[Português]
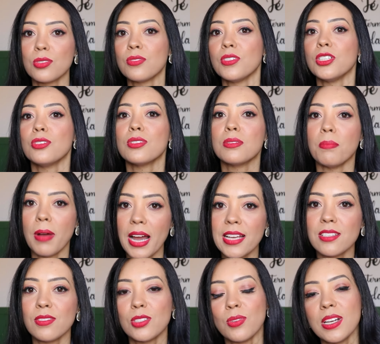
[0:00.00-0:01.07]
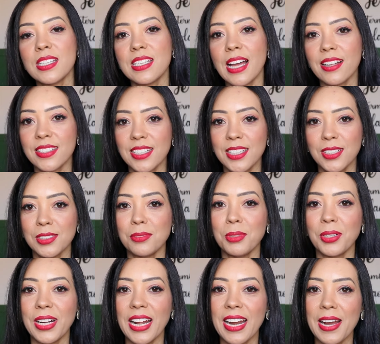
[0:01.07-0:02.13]
os vídeos mais visualizados aqui do
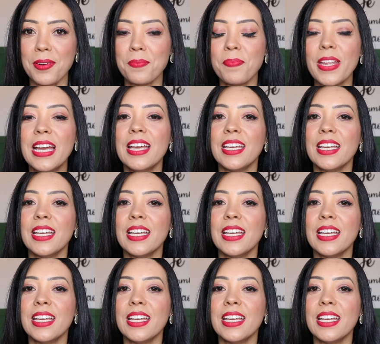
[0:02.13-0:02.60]
meu canal.